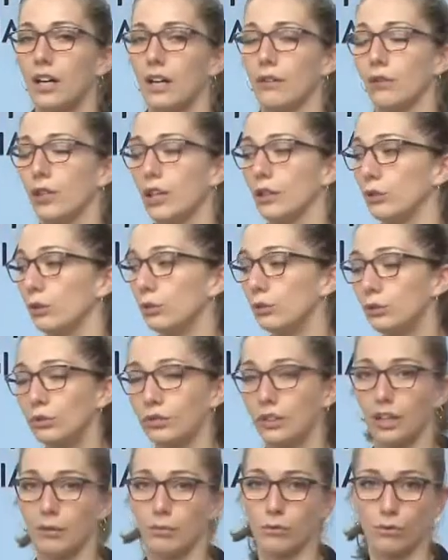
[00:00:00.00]
lavorando
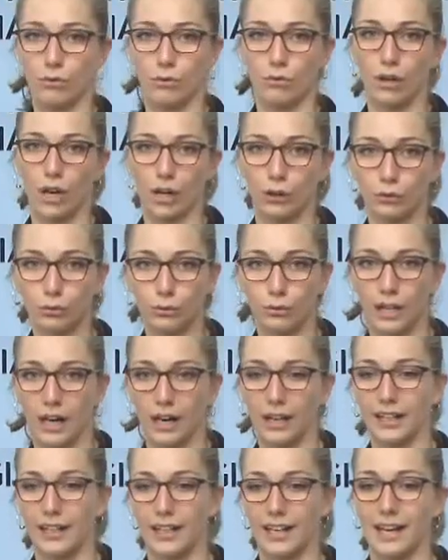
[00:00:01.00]
tutta la
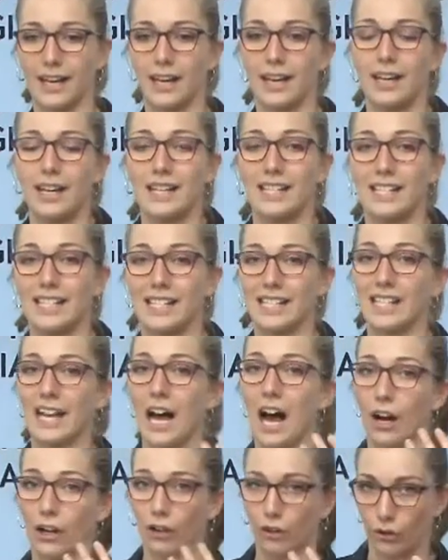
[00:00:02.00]
muscolatura che si
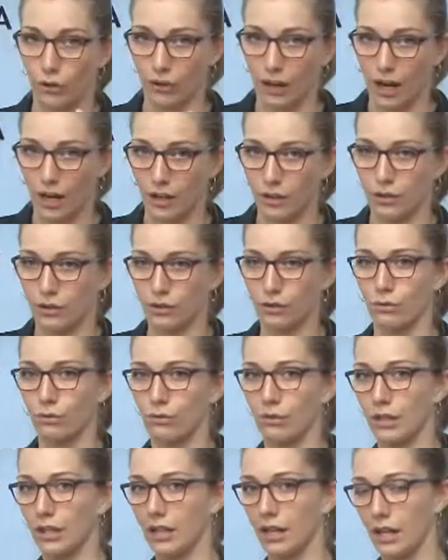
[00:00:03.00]
ancora
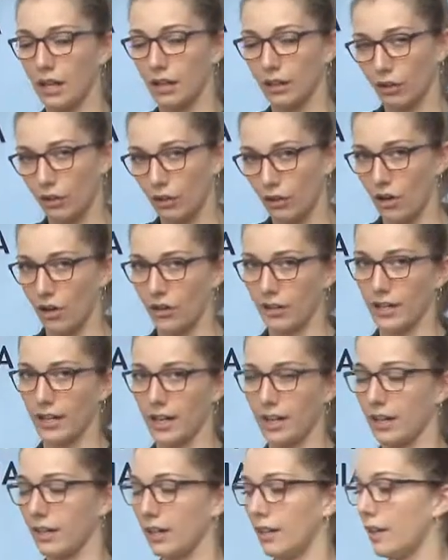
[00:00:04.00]
sulla
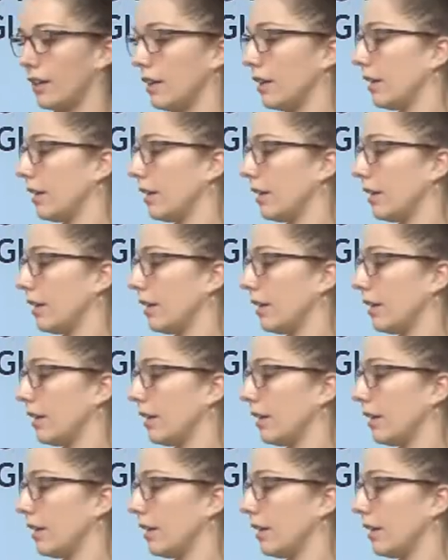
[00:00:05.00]
colonna